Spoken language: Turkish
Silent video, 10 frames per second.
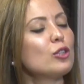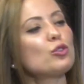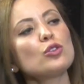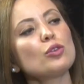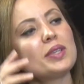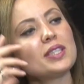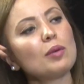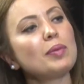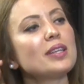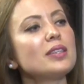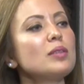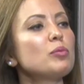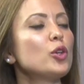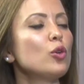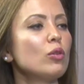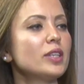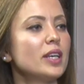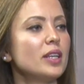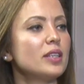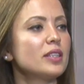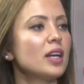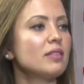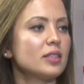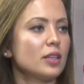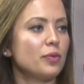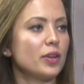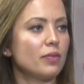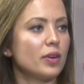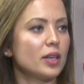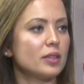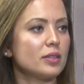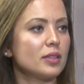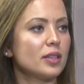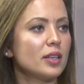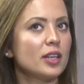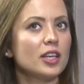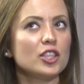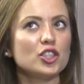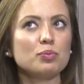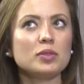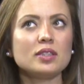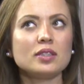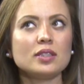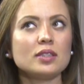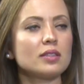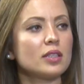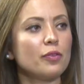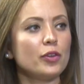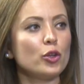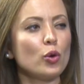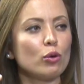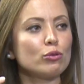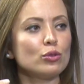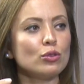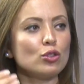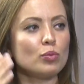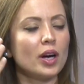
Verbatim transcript: Çünkü mesela ben dedim ki yolda gelirken trafik vardı. Şimdi siz trafiği gördünüz mü?